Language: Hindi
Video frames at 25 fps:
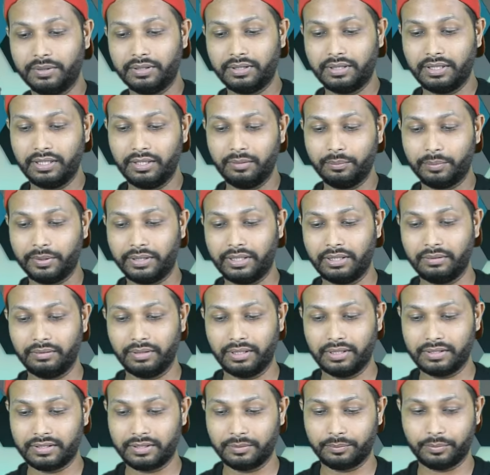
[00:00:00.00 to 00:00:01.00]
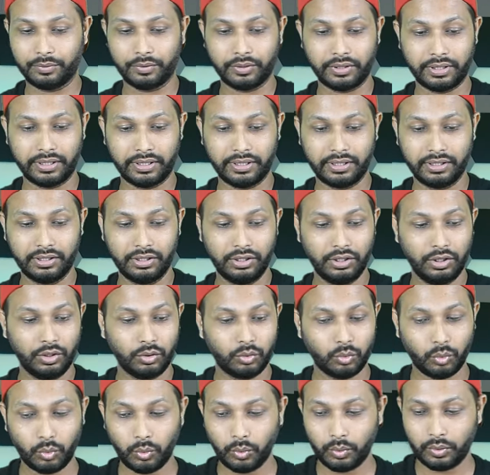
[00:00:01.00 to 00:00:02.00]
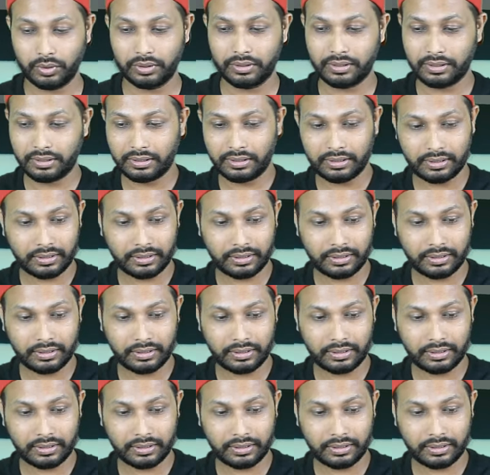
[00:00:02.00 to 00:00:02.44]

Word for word: इस पे तीन पहिए वाला सपोर्ट है तो